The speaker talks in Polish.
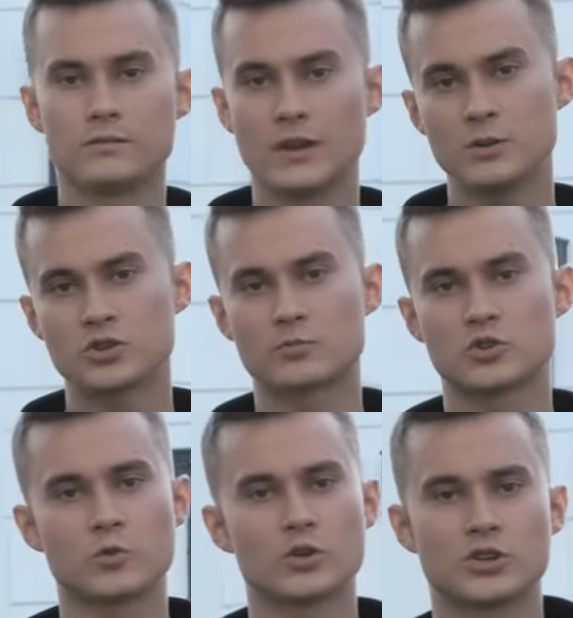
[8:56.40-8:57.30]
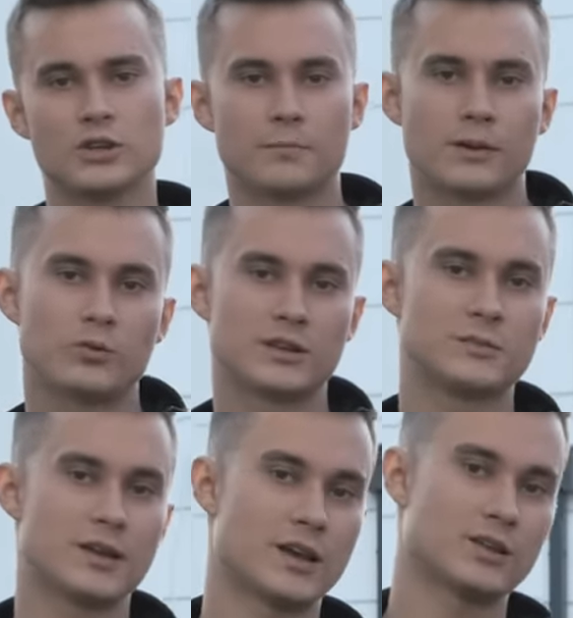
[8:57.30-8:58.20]
W najbliższej przyszłości nie planuję
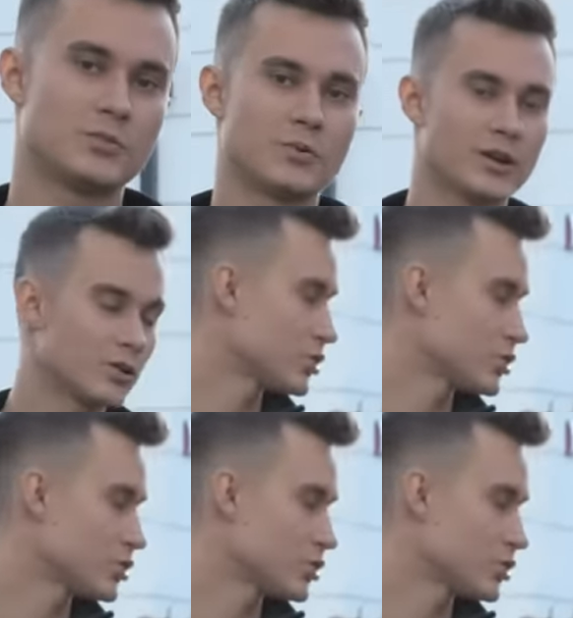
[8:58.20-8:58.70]
zmieniać mojego